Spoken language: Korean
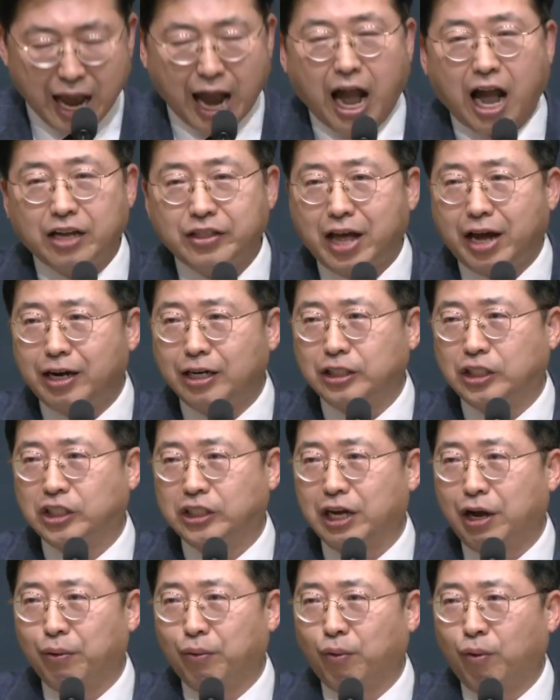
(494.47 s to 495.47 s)
하나를
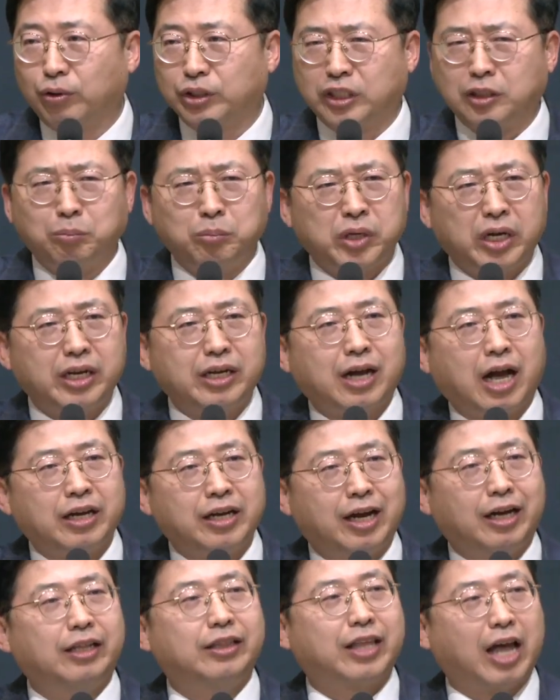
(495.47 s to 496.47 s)
취하고 심령이
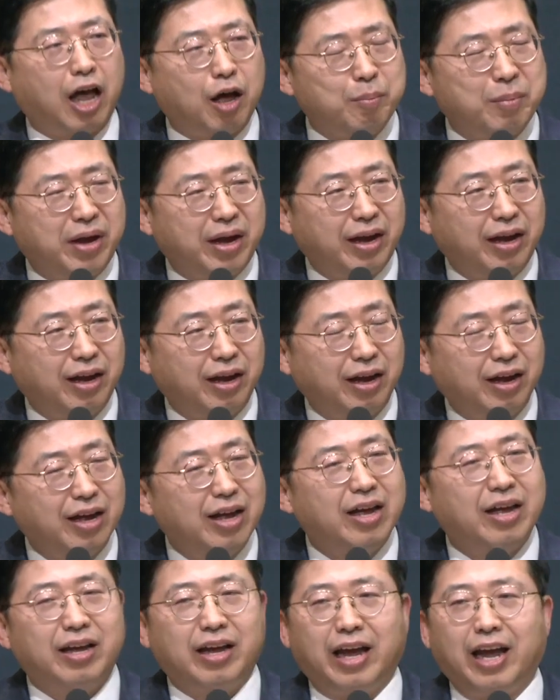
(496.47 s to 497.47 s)
가난한 다음에
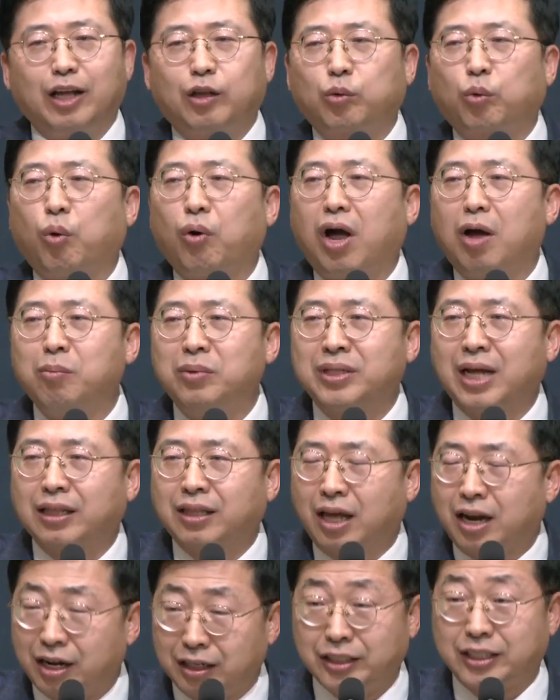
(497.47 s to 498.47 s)
애통함이
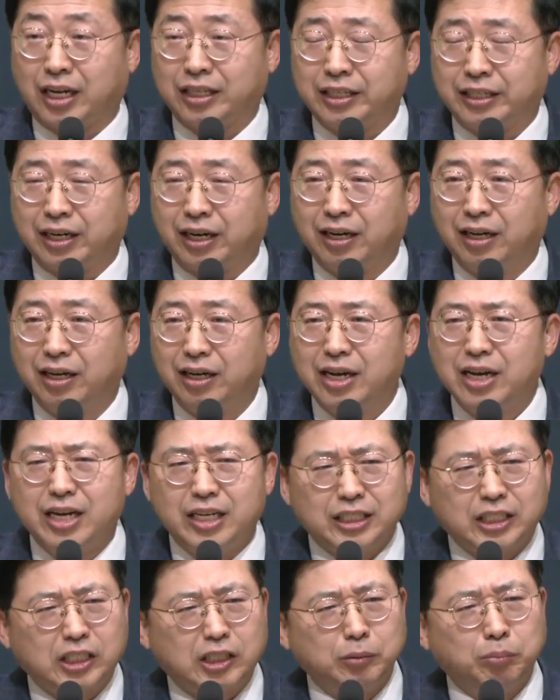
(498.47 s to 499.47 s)
나타나는 것이 아니라
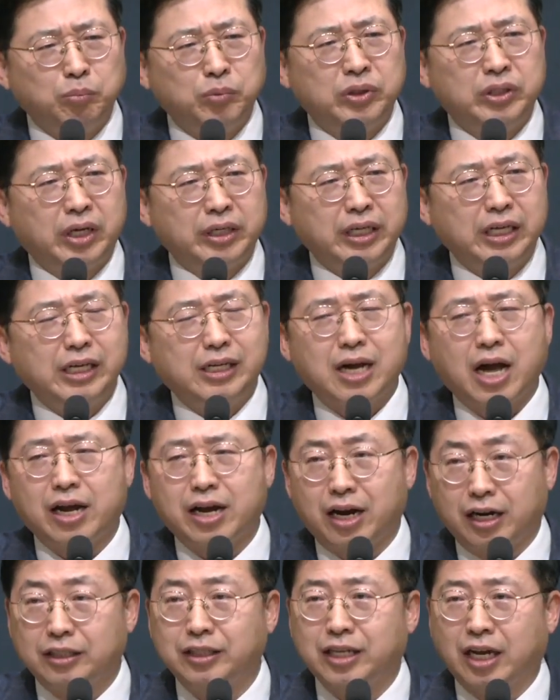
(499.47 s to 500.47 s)
심령이
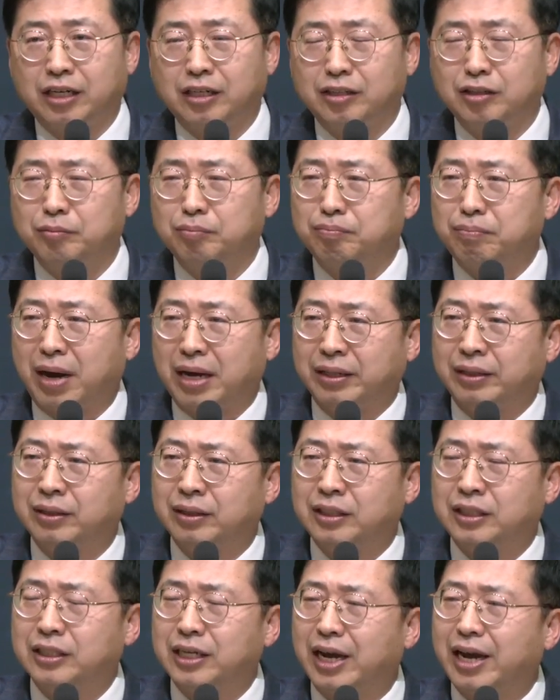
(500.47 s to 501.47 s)
가난한 자는
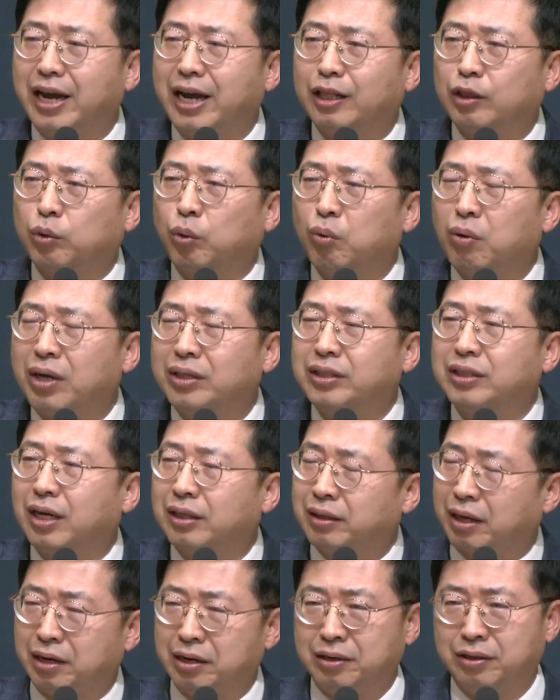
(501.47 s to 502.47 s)
반드시 애통한 자가
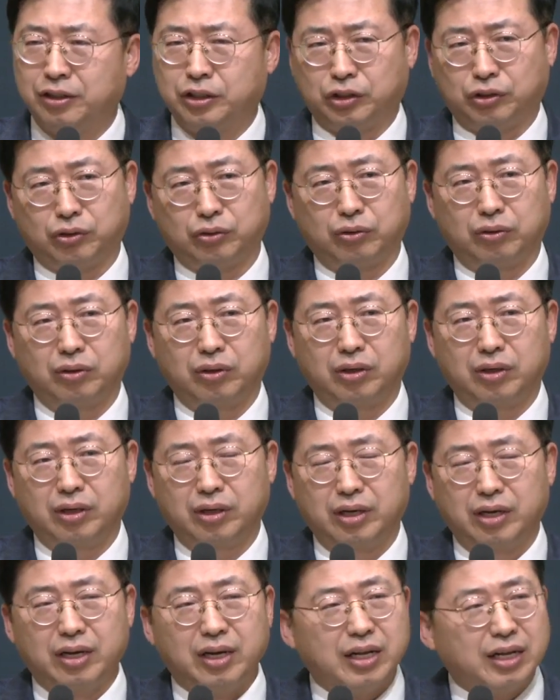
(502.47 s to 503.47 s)
되는 것이죠.
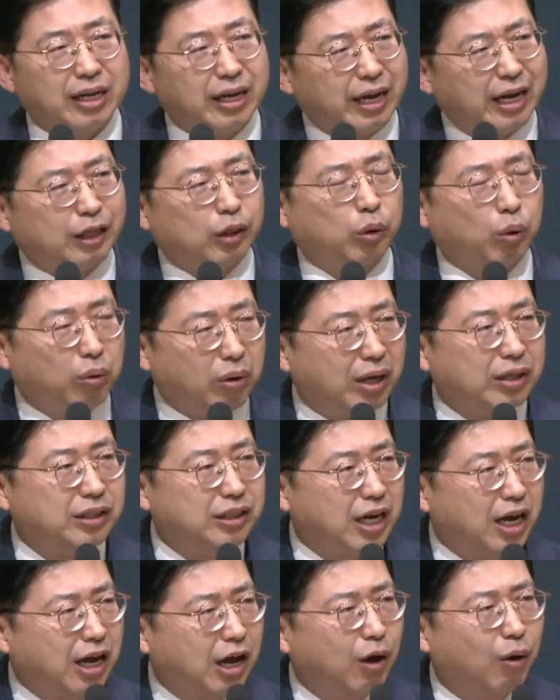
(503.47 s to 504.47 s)
애통한
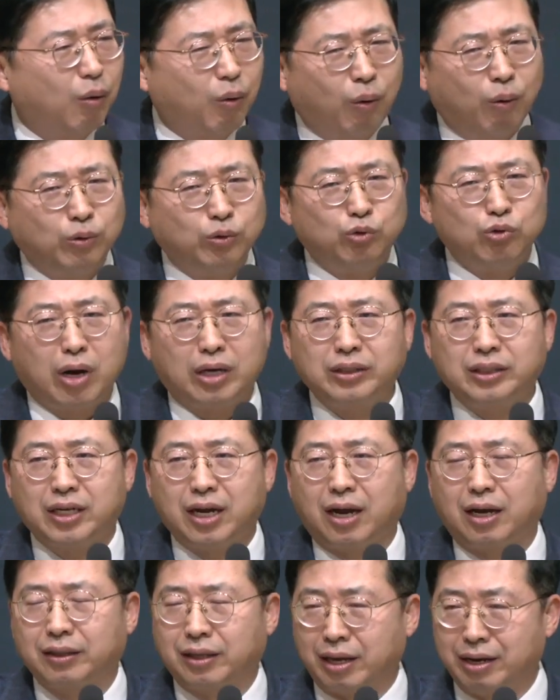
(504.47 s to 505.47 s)
자가 온유한
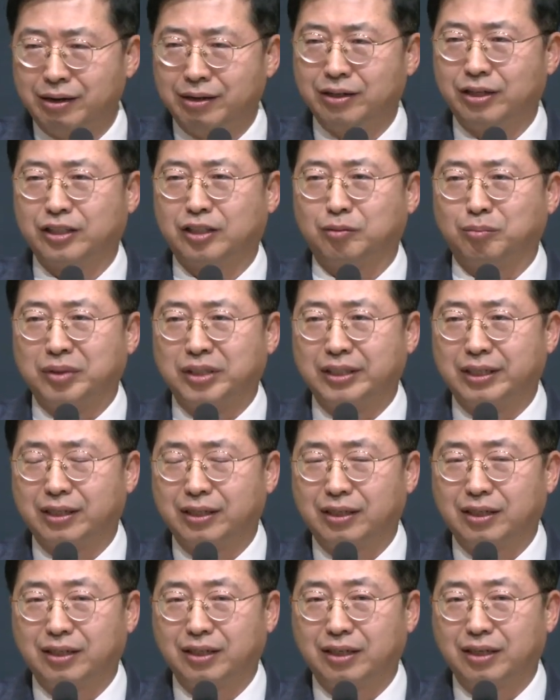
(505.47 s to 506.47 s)
자가 되는 것입니다.
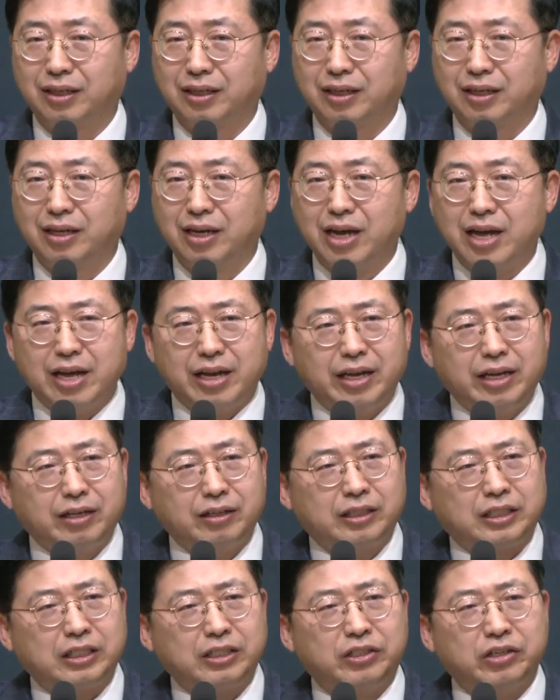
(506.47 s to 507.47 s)

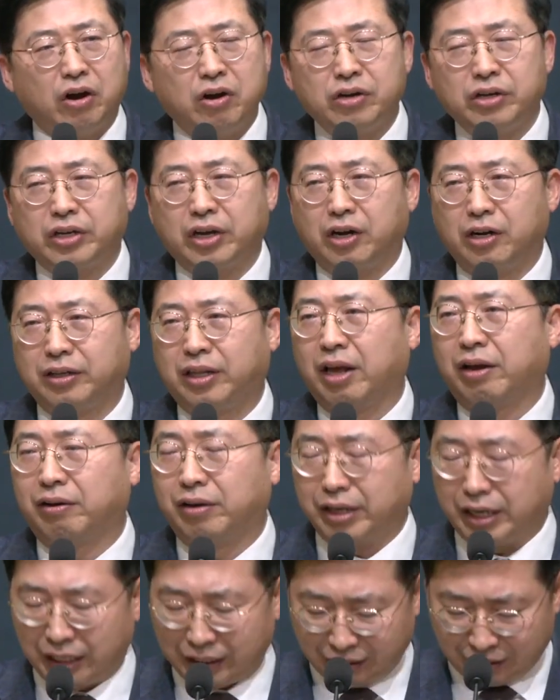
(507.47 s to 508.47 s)
이것이
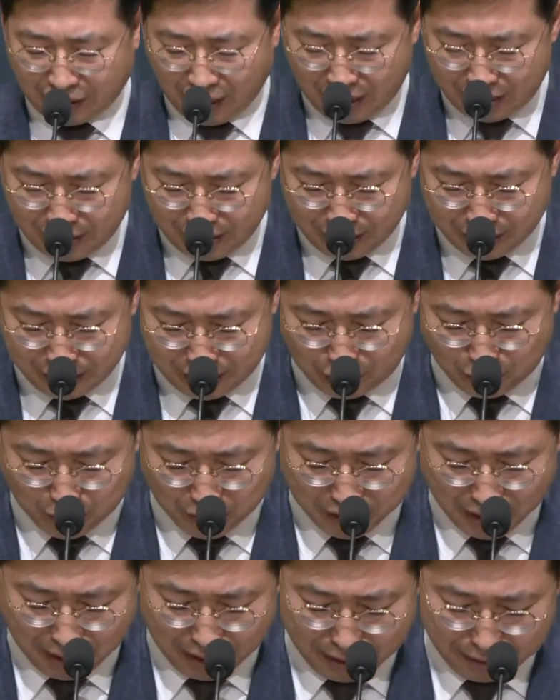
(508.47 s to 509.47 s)
연결되어 있다는
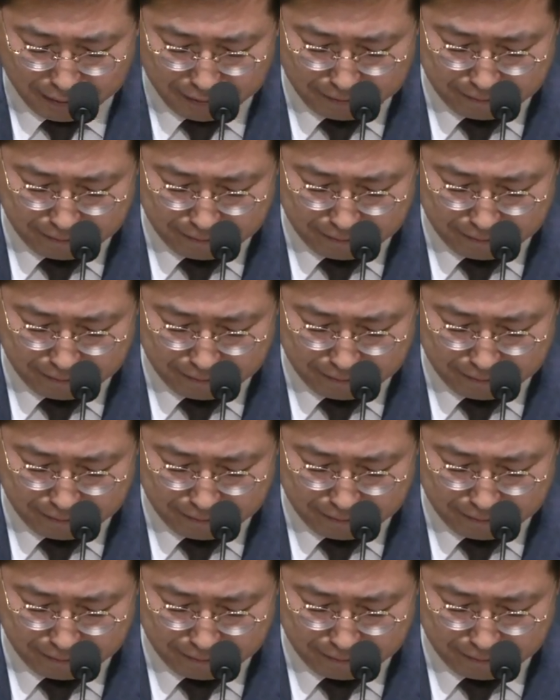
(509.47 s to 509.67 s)
것입니다.